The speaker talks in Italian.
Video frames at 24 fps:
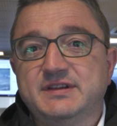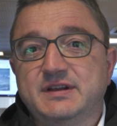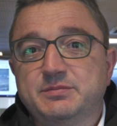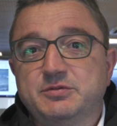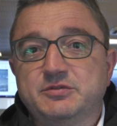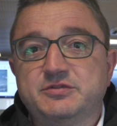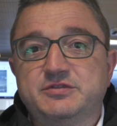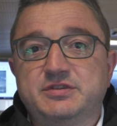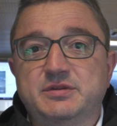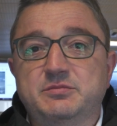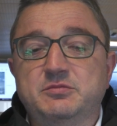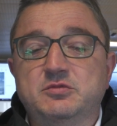la
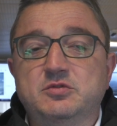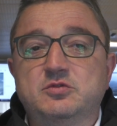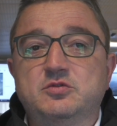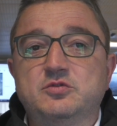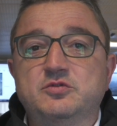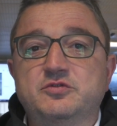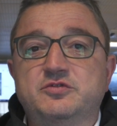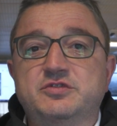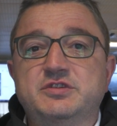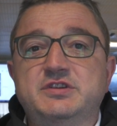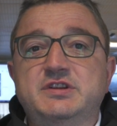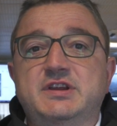possiamo
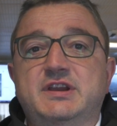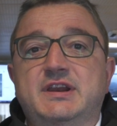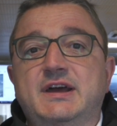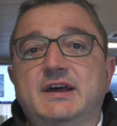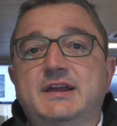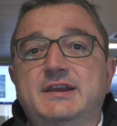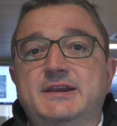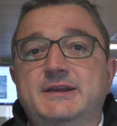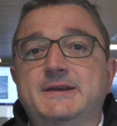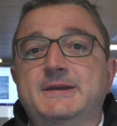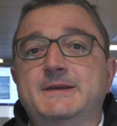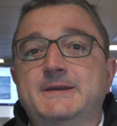
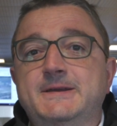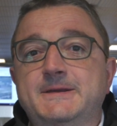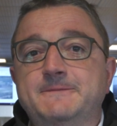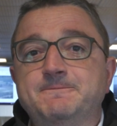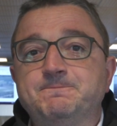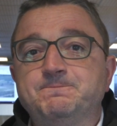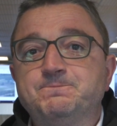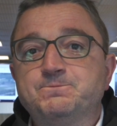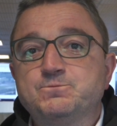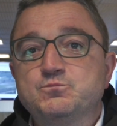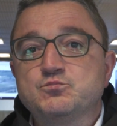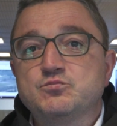considerare
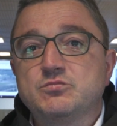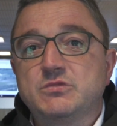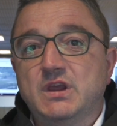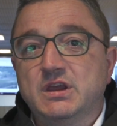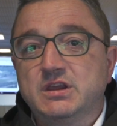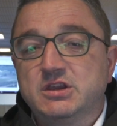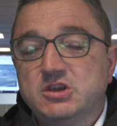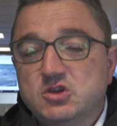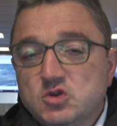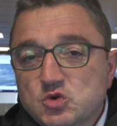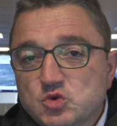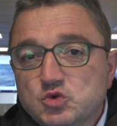
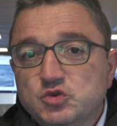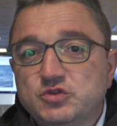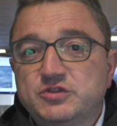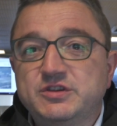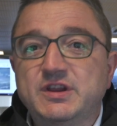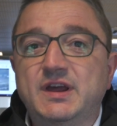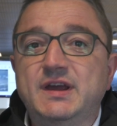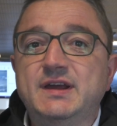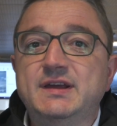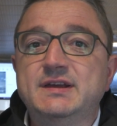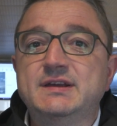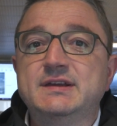
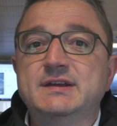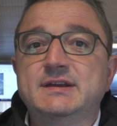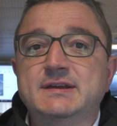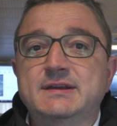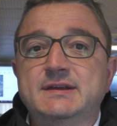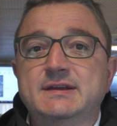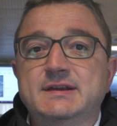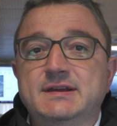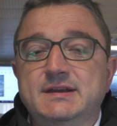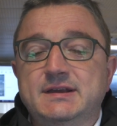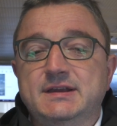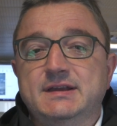chiusa
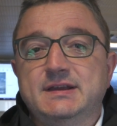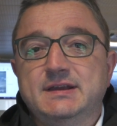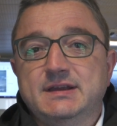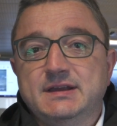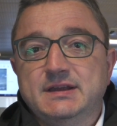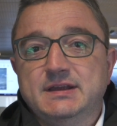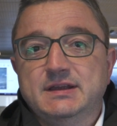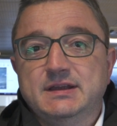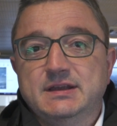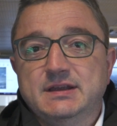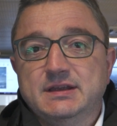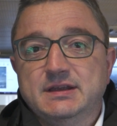
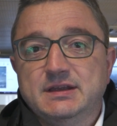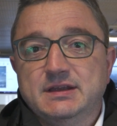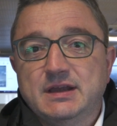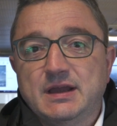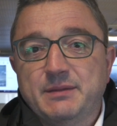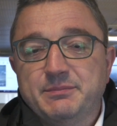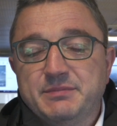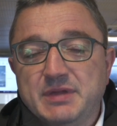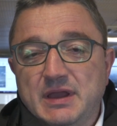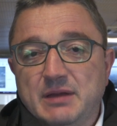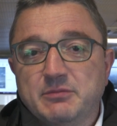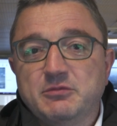e
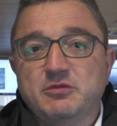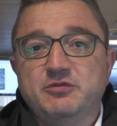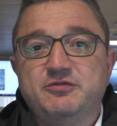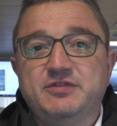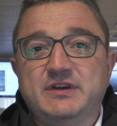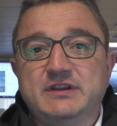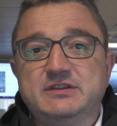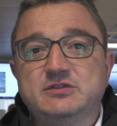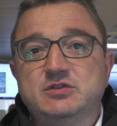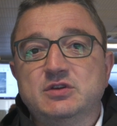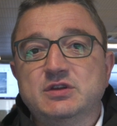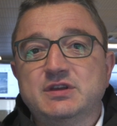abbiamo
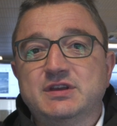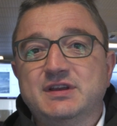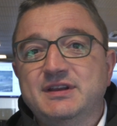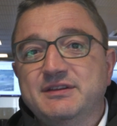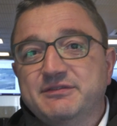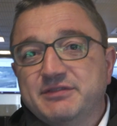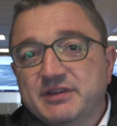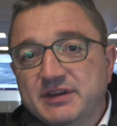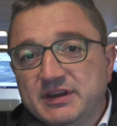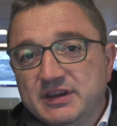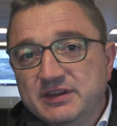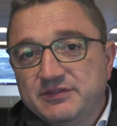fatto anche le
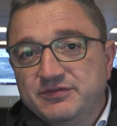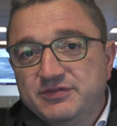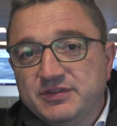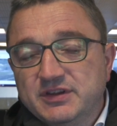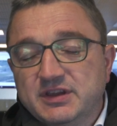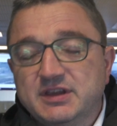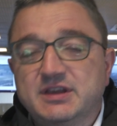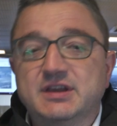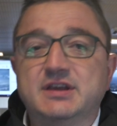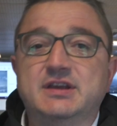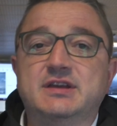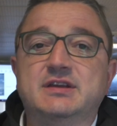
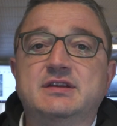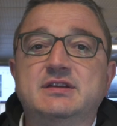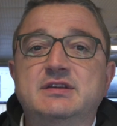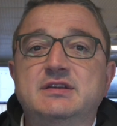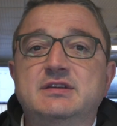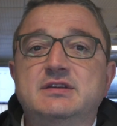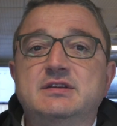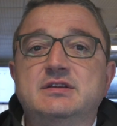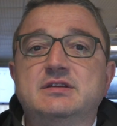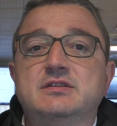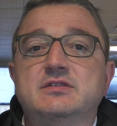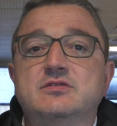verifiche
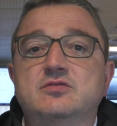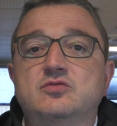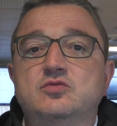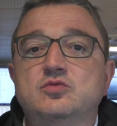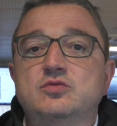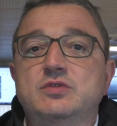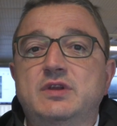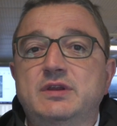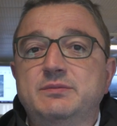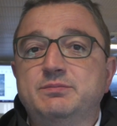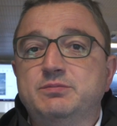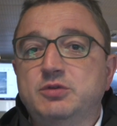
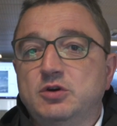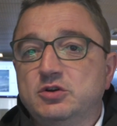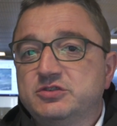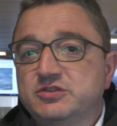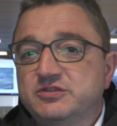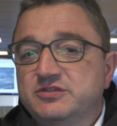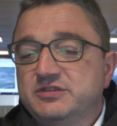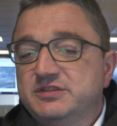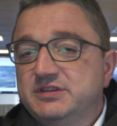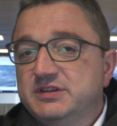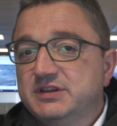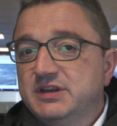sulle
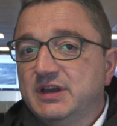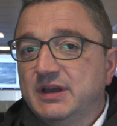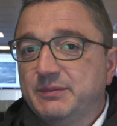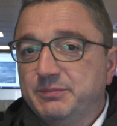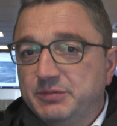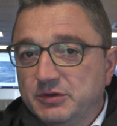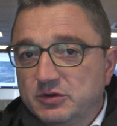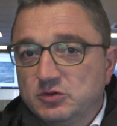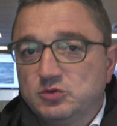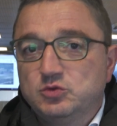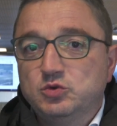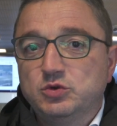ipotesi di
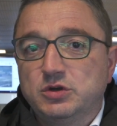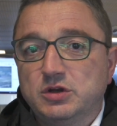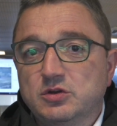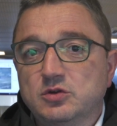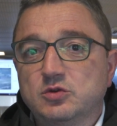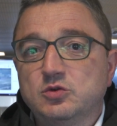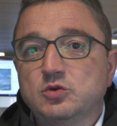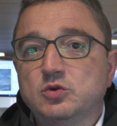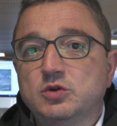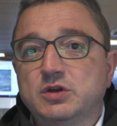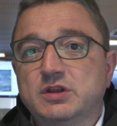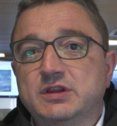apertura
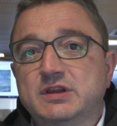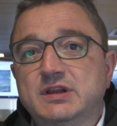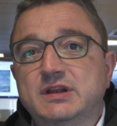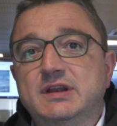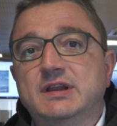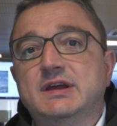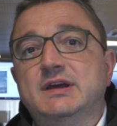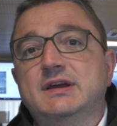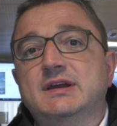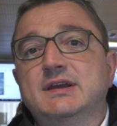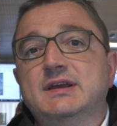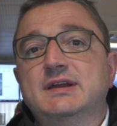ancora
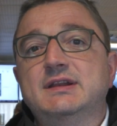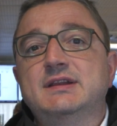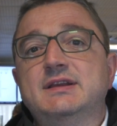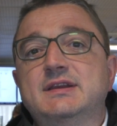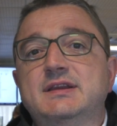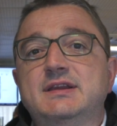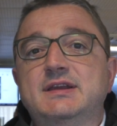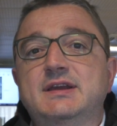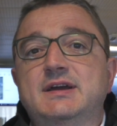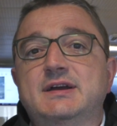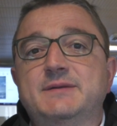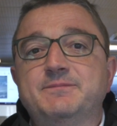della
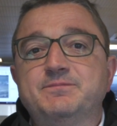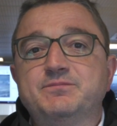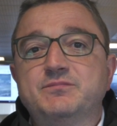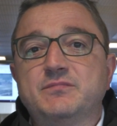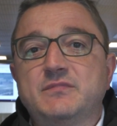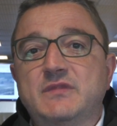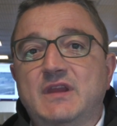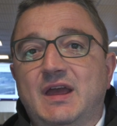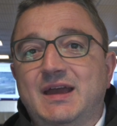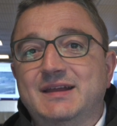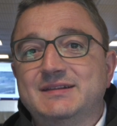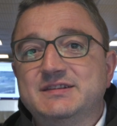galleria
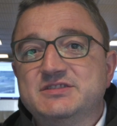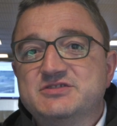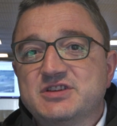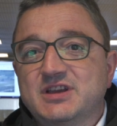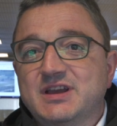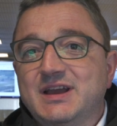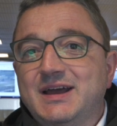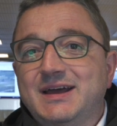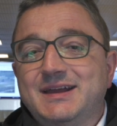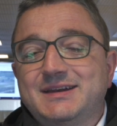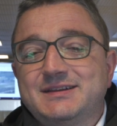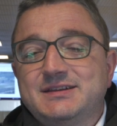Adige
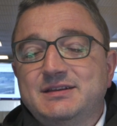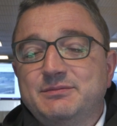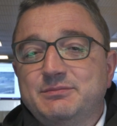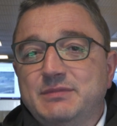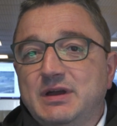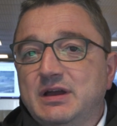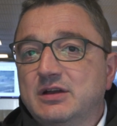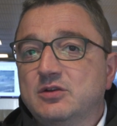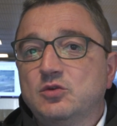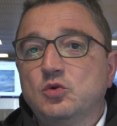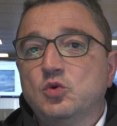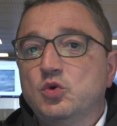Garda,
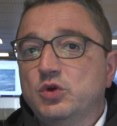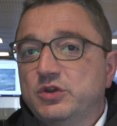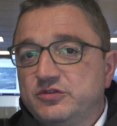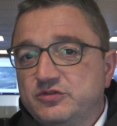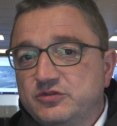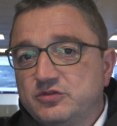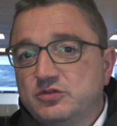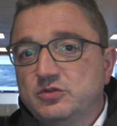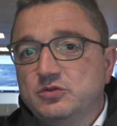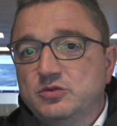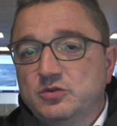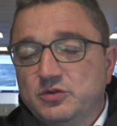ma
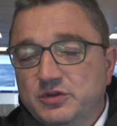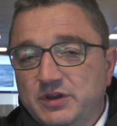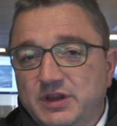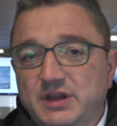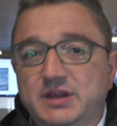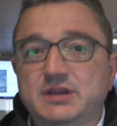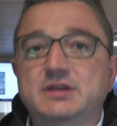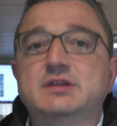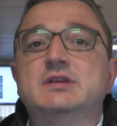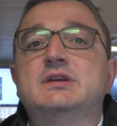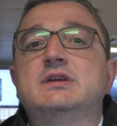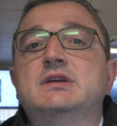questo non è